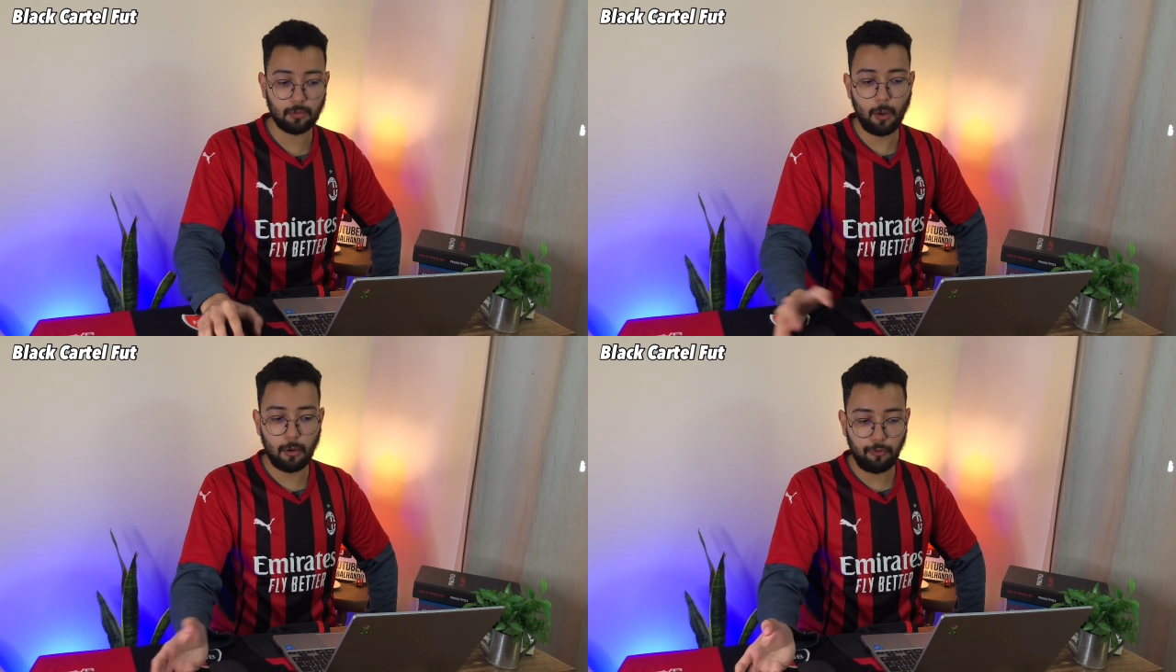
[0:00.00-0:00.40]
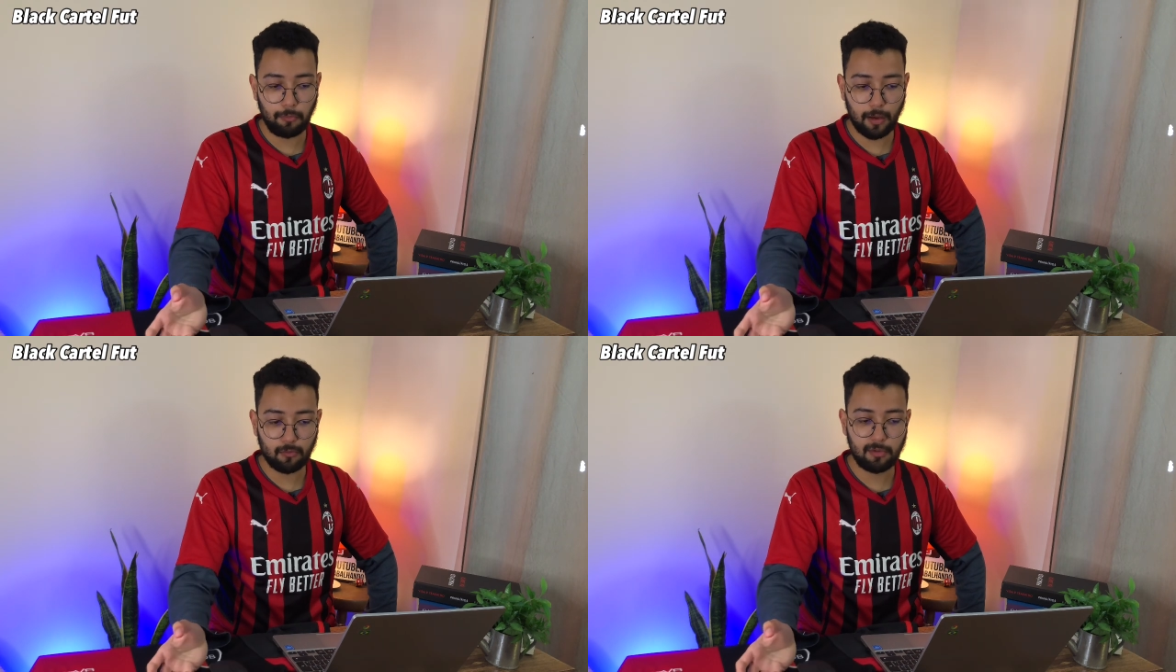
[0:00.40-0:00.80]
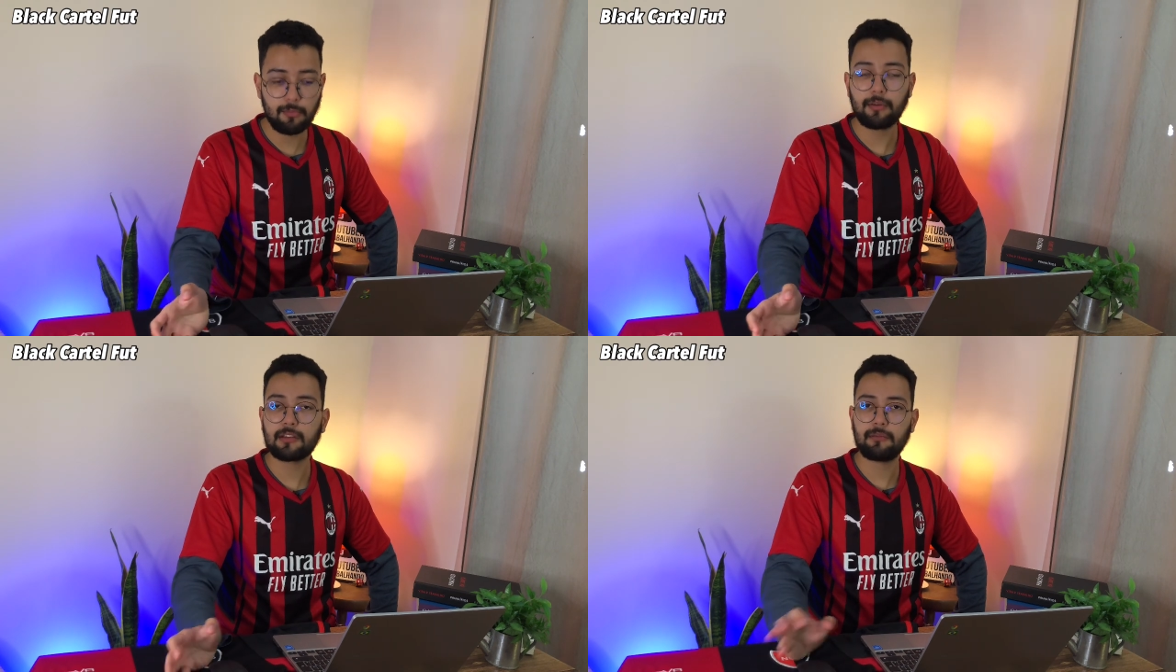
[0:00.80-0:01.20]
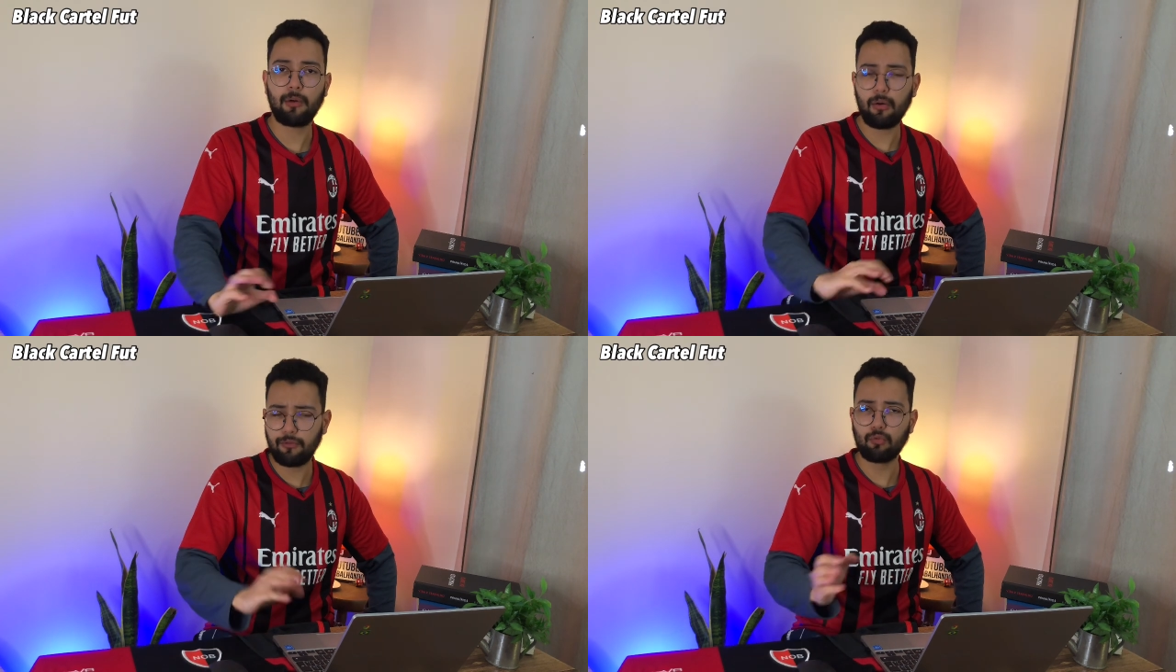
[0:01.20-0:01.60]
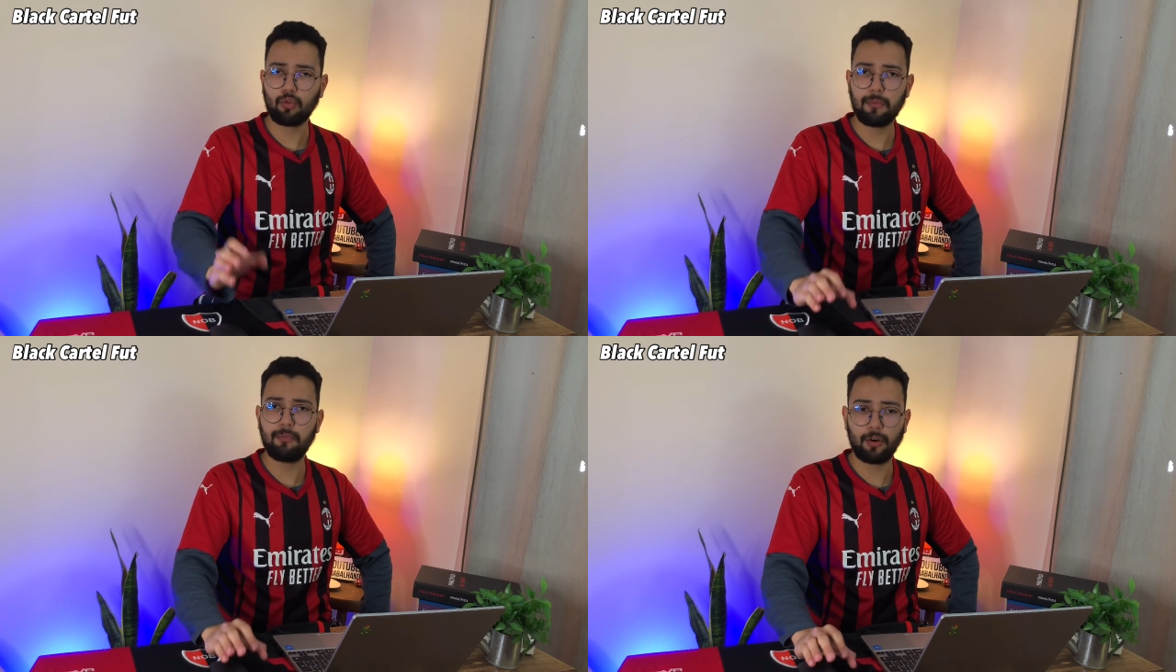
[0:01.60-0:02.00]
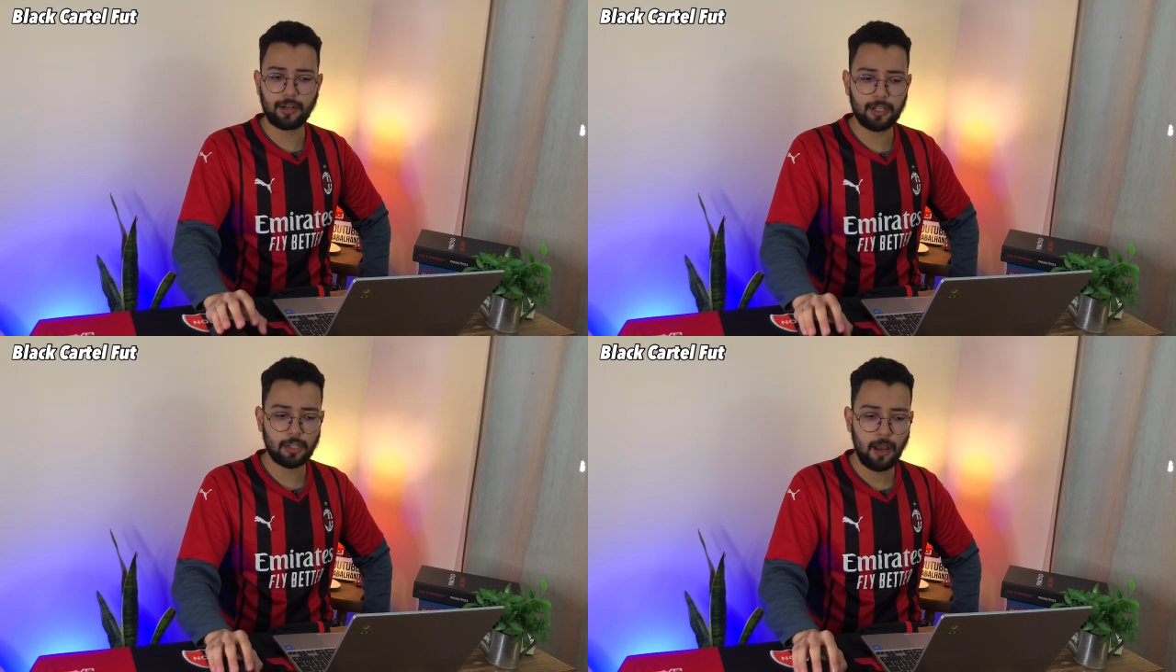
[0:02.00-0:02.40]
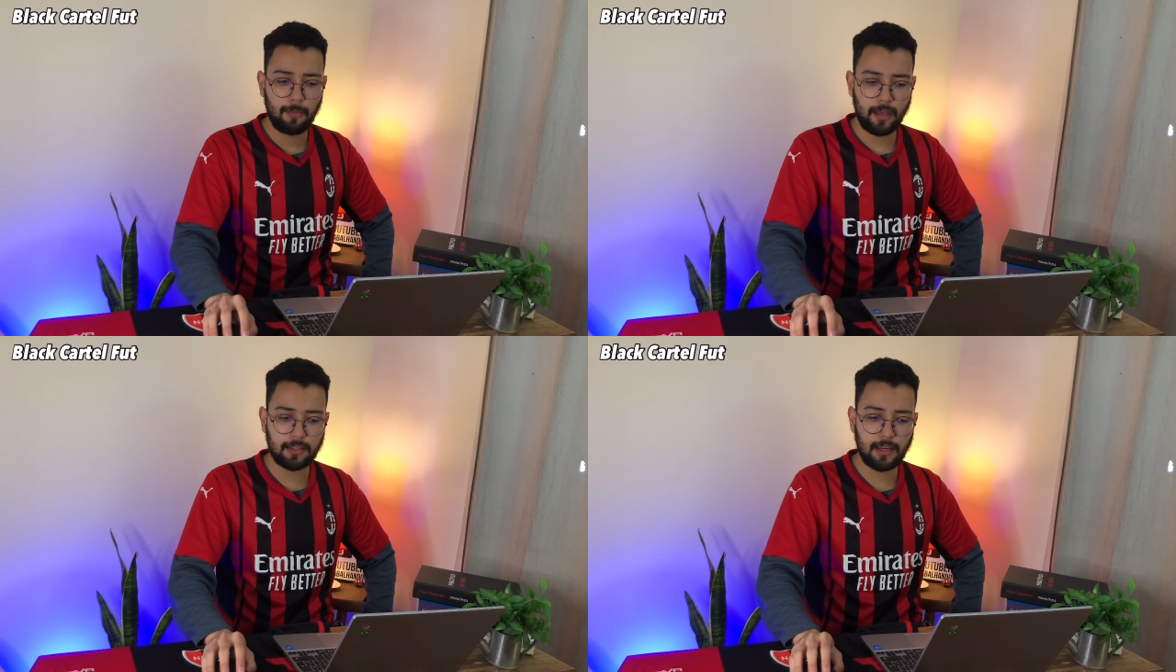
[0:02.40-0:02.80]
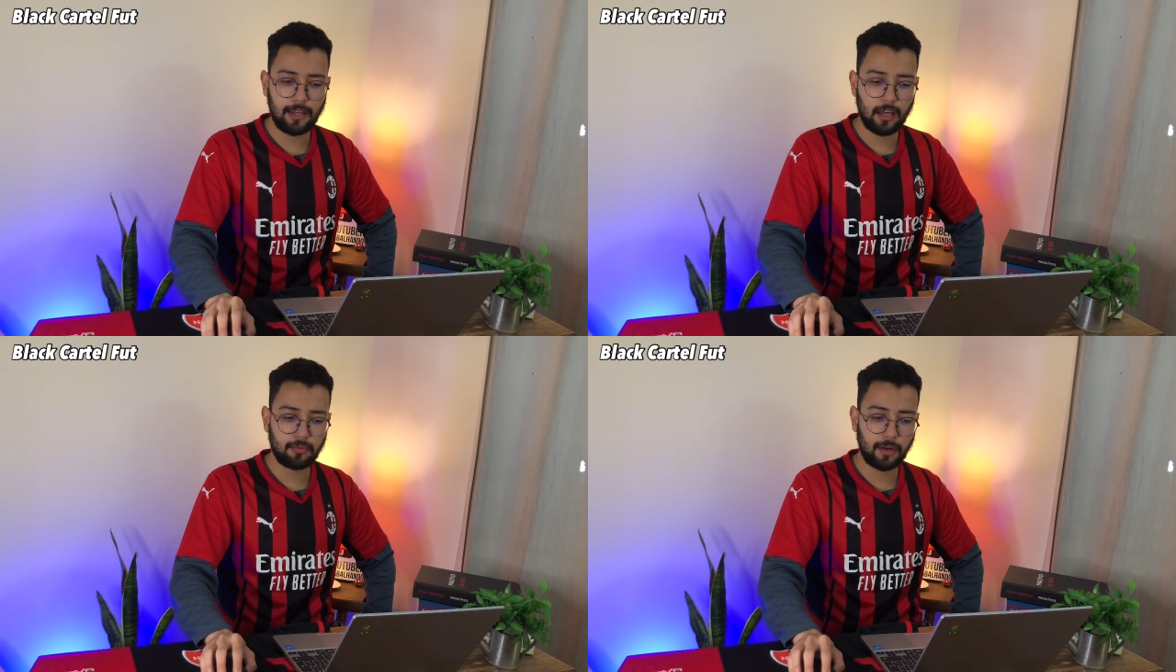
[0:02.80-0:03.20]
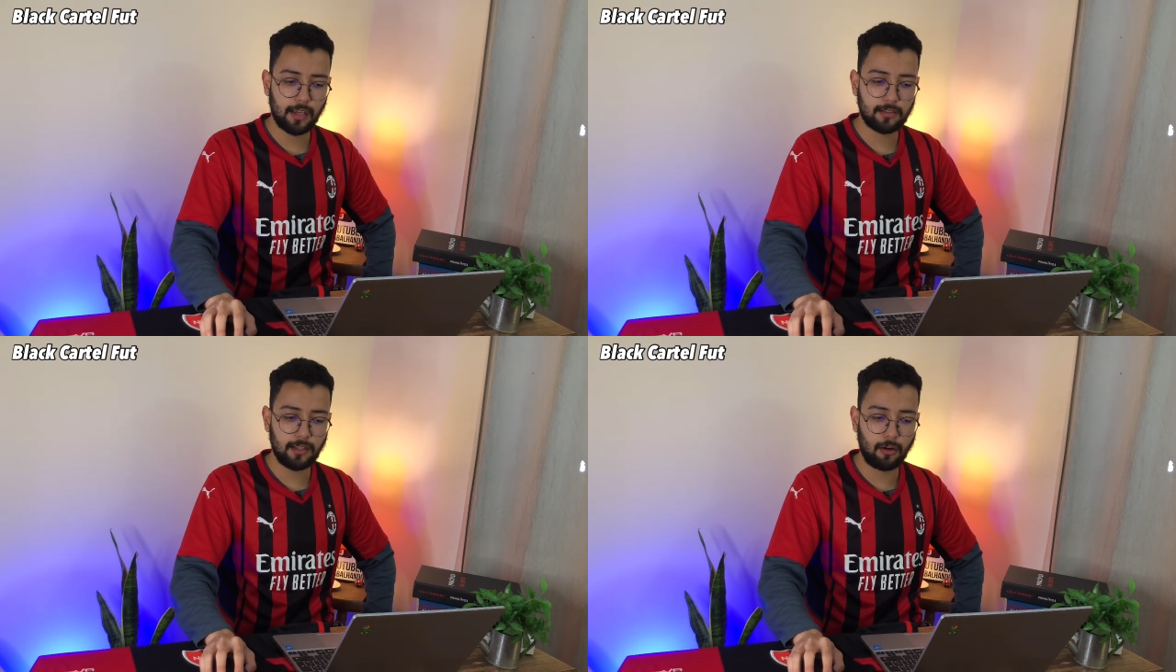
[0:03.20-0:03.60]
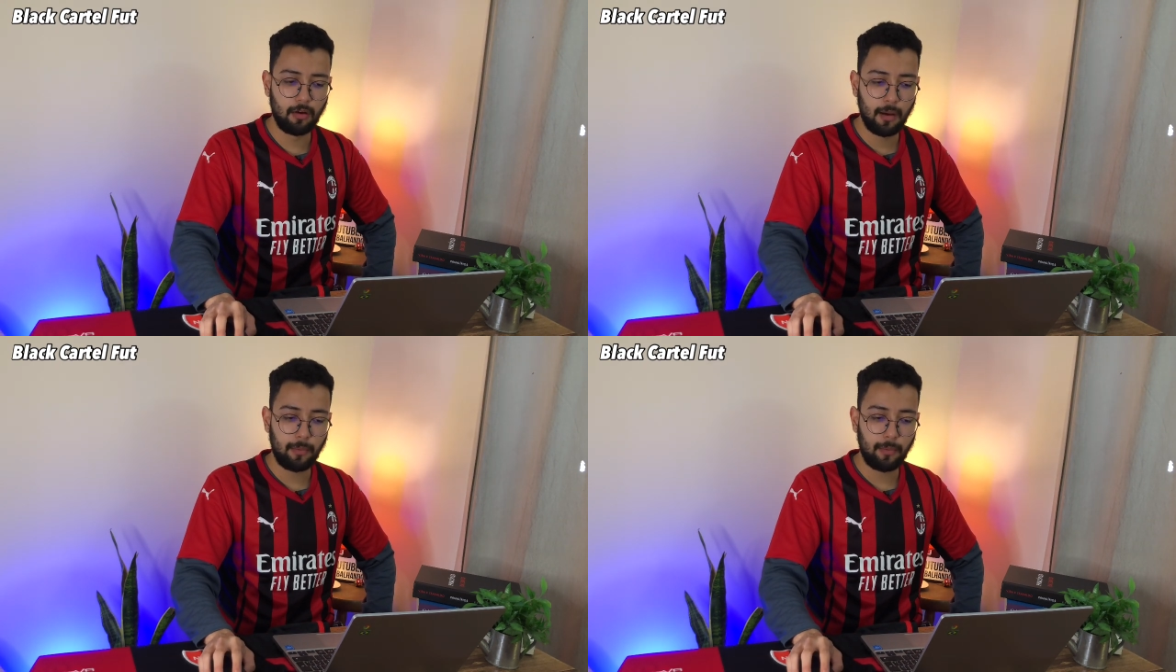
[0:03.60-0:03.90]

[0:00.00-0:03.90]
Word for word: Logo foi para o time principal e foi um nome importante na Série A do Brasileirão,